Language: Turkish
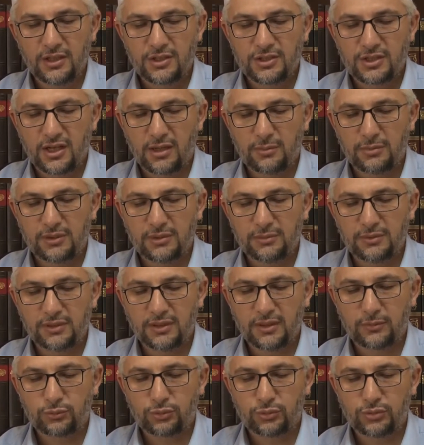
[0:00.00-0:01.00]
Cabir bin
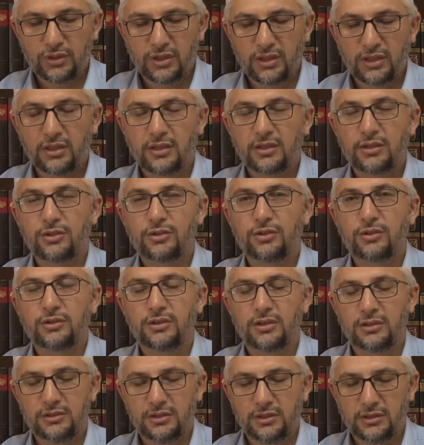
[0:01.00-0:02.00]
Abdullah
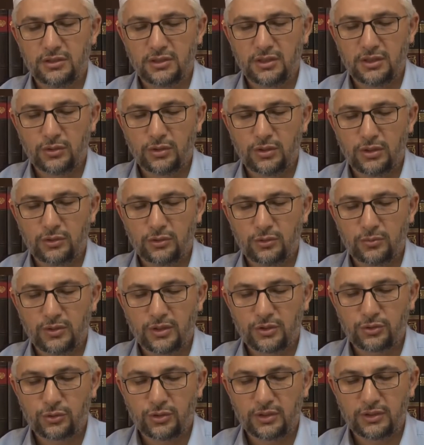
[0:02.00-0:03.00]
radıyallahu
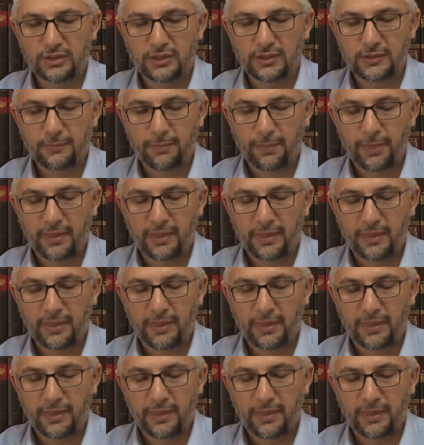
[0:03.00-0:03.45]
anhuma şöyle der.